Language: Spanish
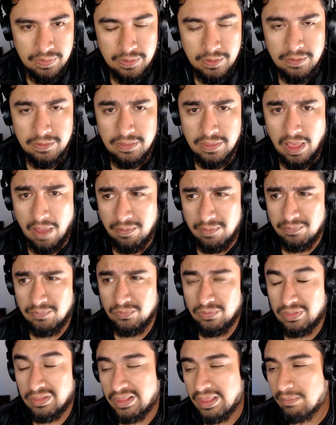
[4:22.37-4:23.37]

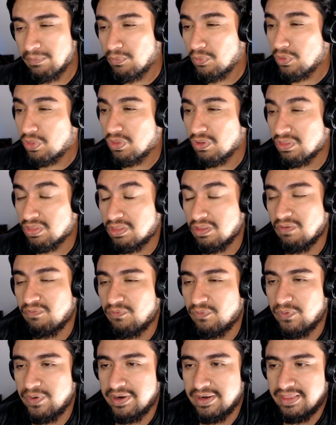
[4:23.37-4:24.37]
sabemos que muchos
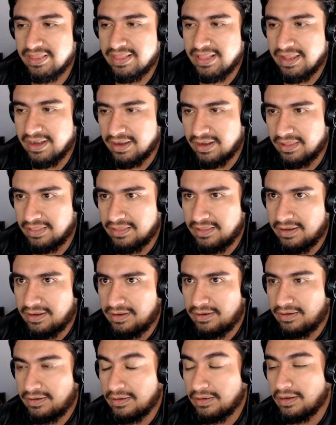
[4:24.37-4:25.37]
softwares de render
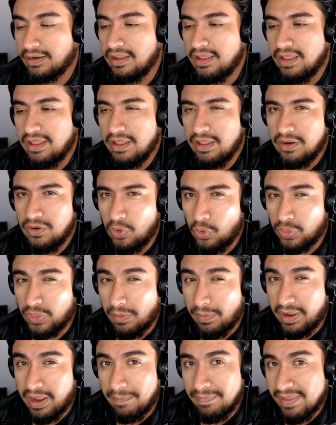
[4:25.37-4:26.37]
no
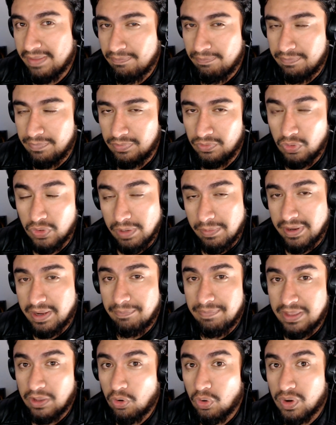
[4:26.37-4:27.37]
trabajan, no trabajan
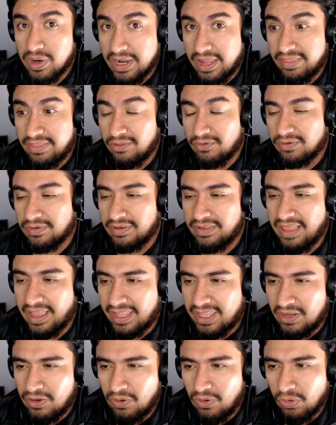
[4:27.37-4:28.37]
bien con Radeon y
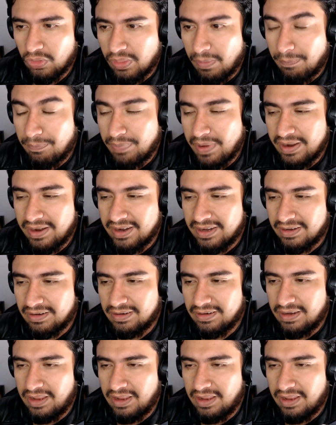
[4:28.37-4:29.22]
aquí no lo separan.